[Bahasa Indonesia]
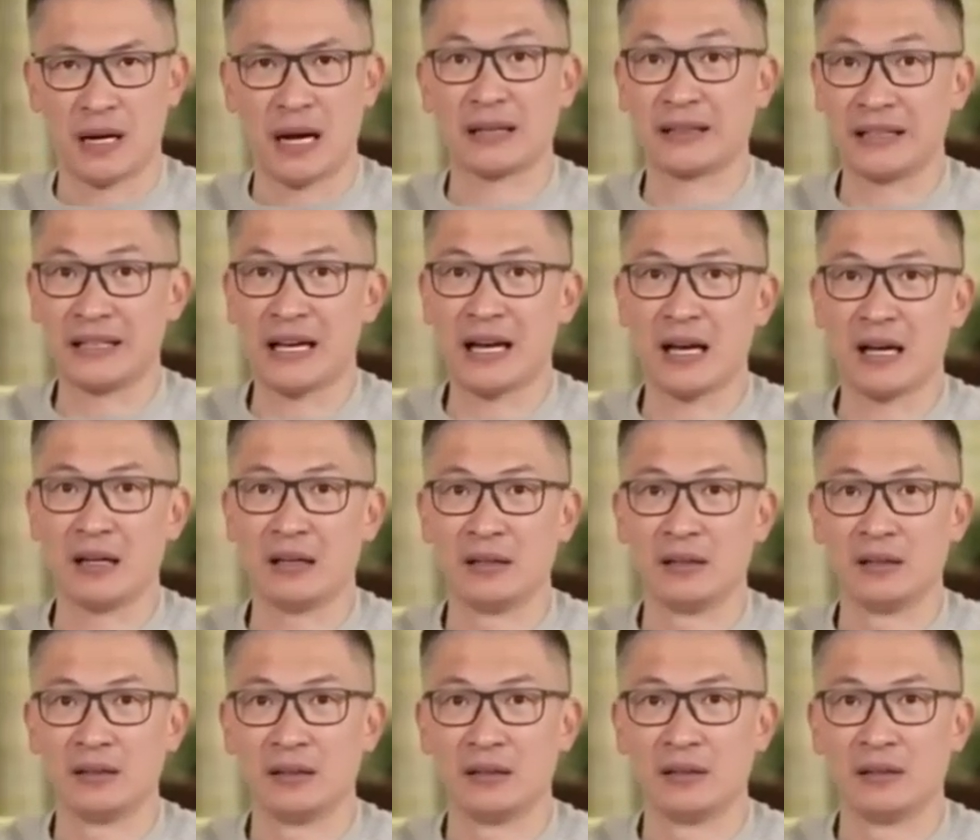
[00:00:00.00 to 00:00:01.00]
Artinya
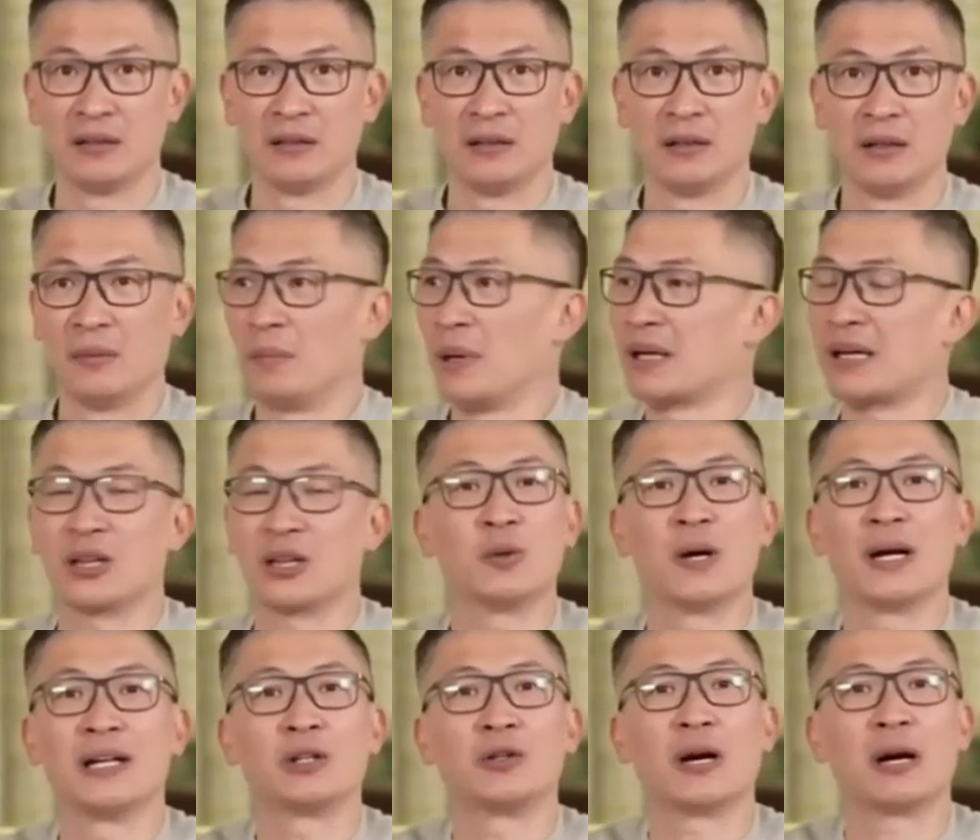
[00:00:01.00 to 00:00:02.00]
berkat
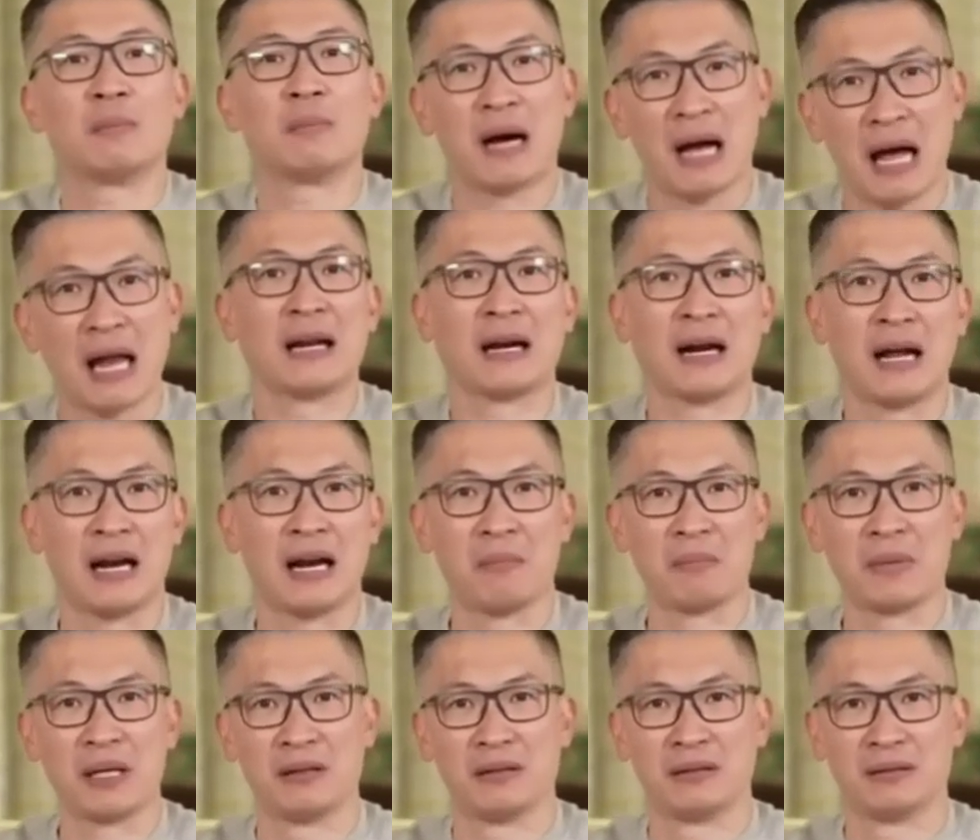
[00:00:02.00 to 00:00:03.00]
Tuhan itu akan mengalir
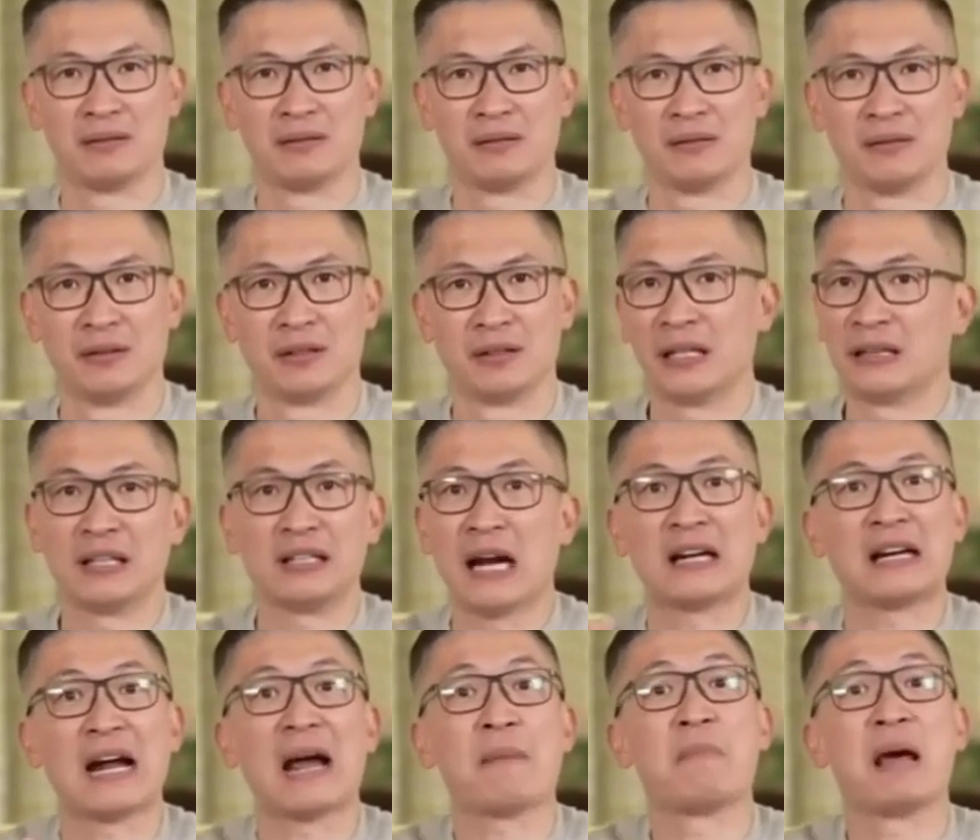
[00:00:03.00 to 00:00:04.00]
alami dan
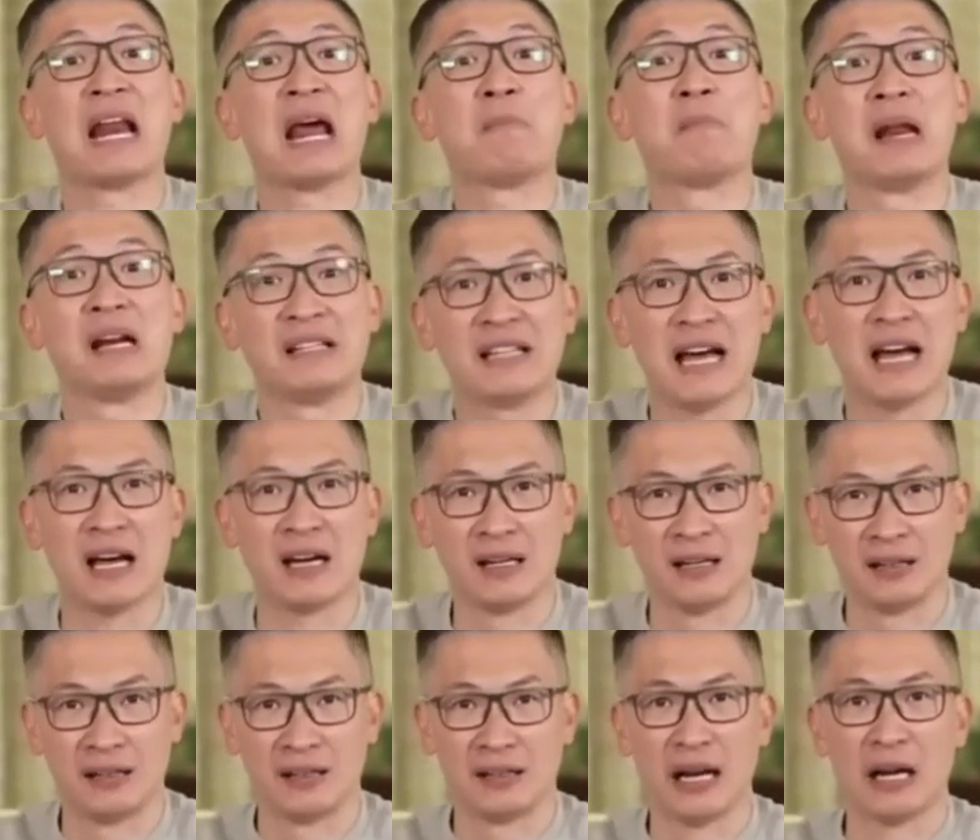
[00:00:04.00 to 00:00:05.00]
tidak ada embel-embelnya
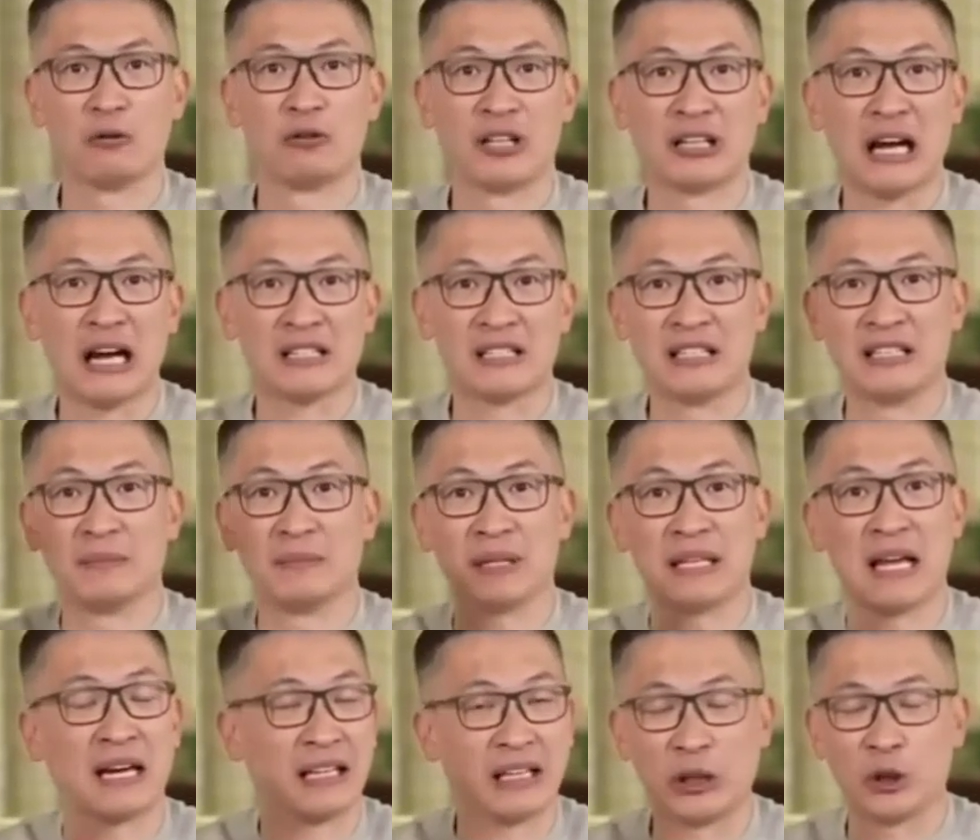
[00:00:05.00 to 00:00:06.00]
lalu dikasih
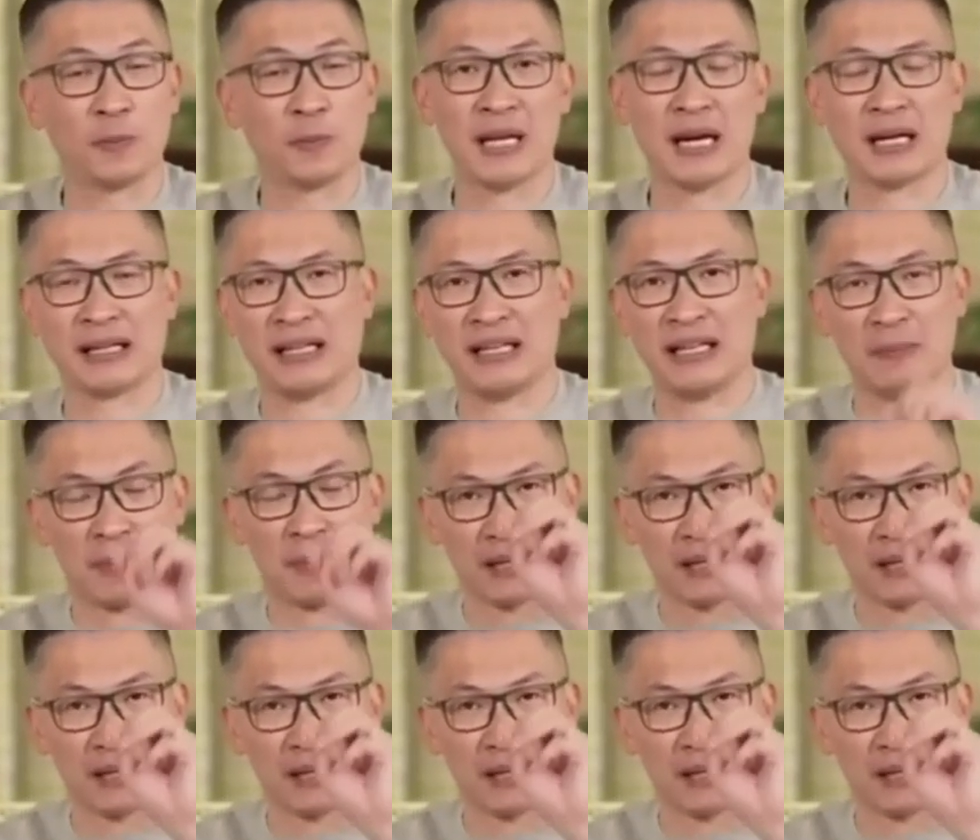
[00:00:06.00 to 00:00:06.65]
penyakit itu penyakit ini.